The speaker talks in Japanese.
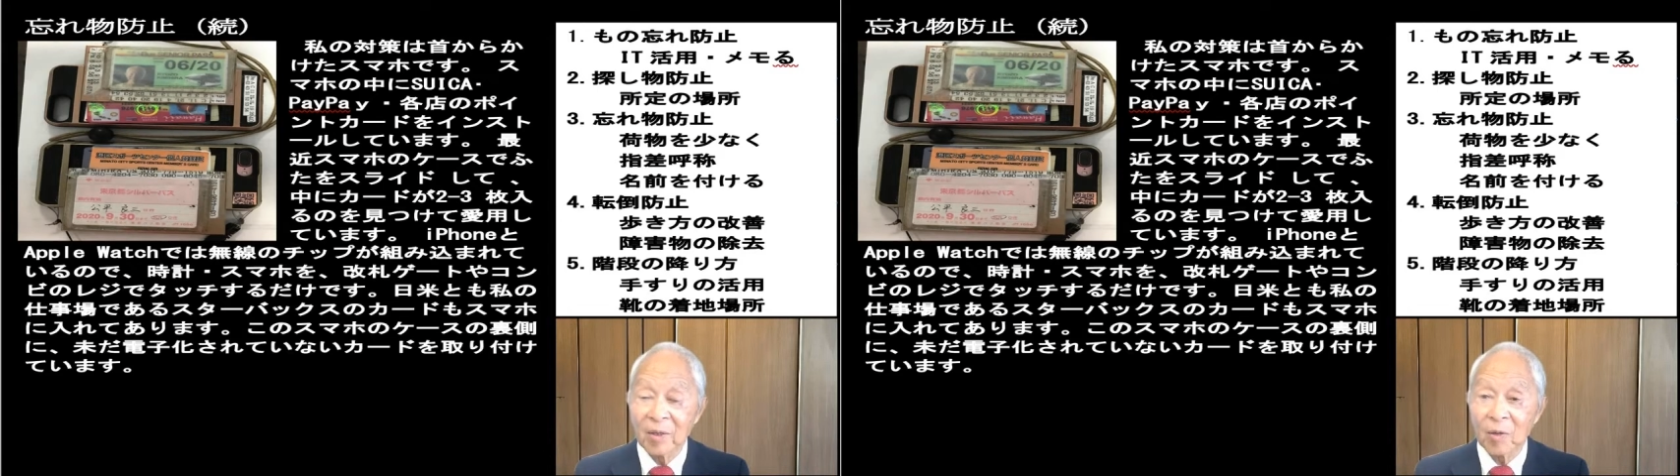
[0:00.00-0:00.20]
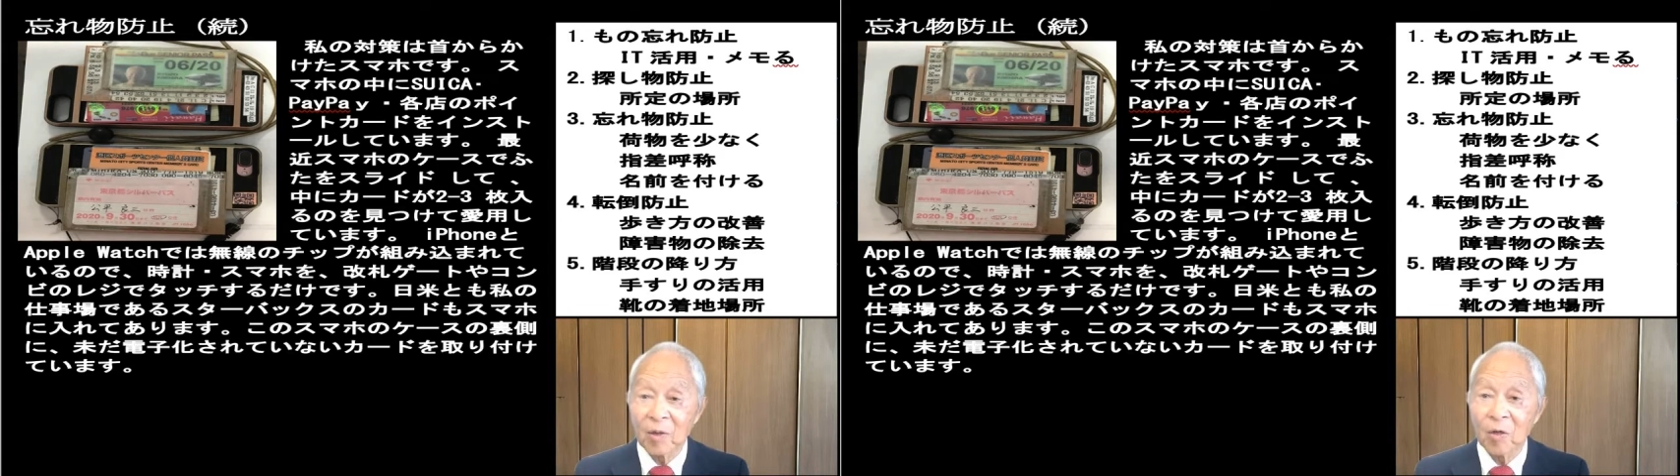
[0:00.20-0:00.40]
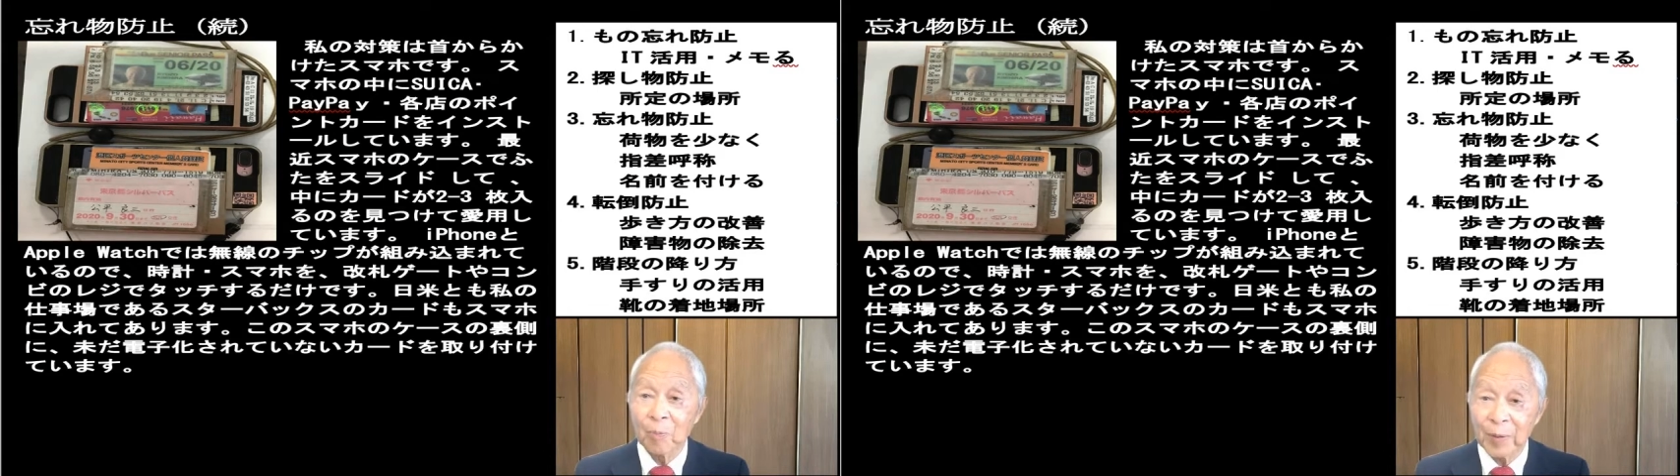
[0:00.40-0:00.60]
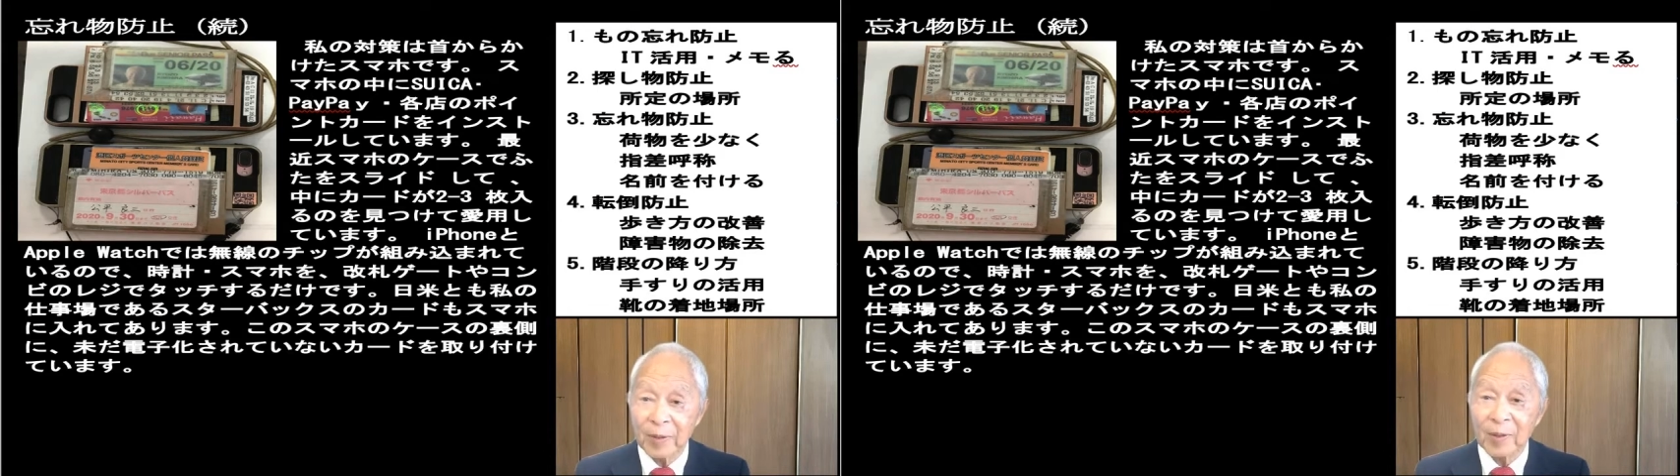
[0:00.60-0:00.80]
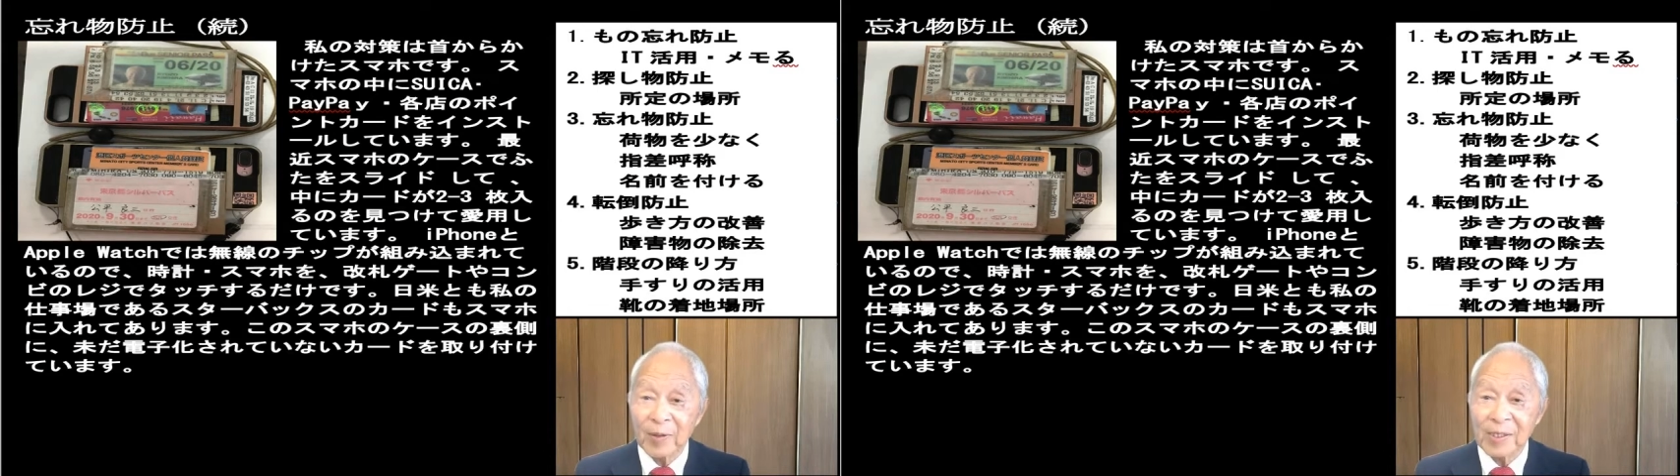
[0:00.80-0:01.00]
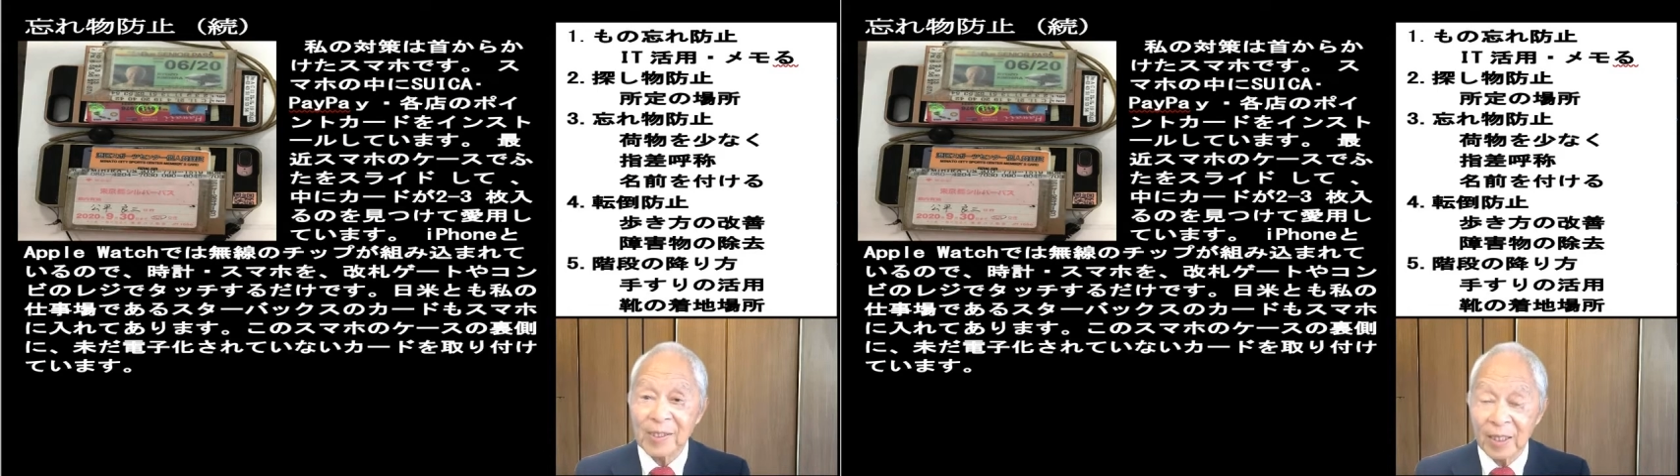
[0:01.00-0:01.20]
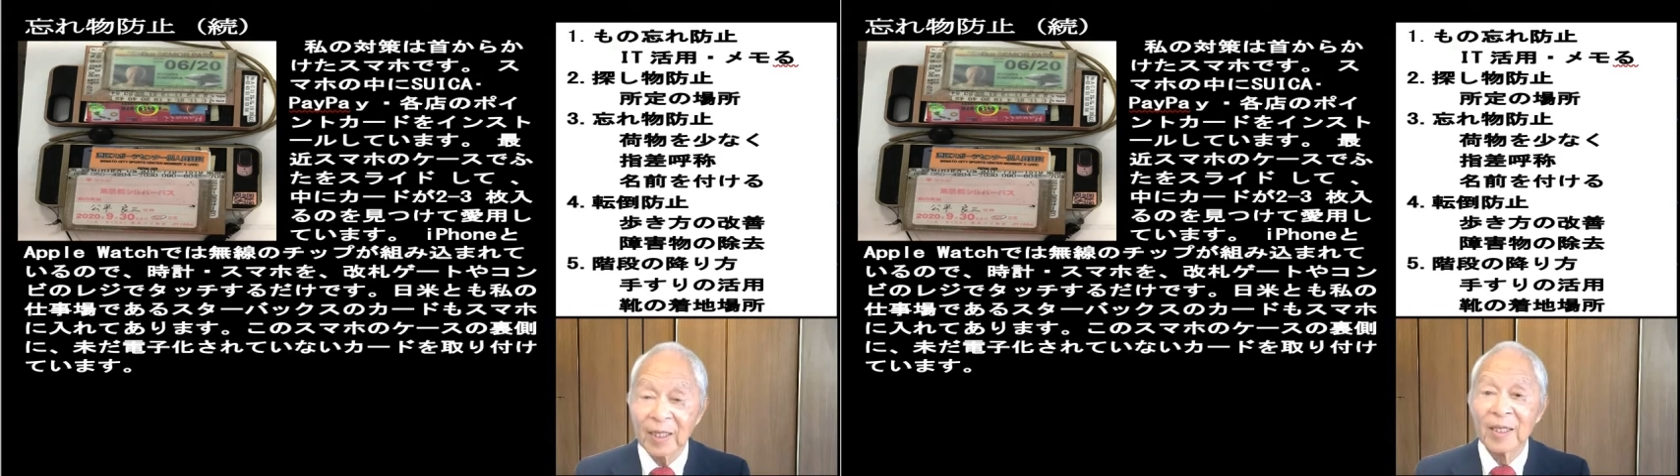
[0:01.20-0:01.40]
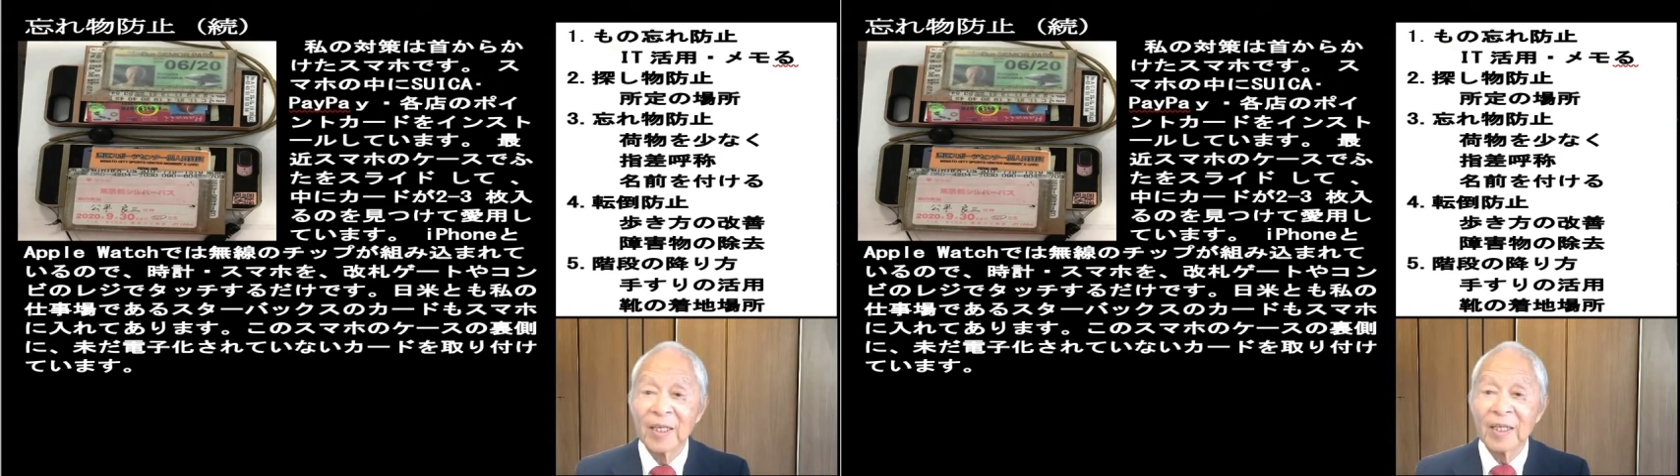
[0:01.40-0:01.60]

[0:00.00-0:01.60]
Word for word: これをピッとですね、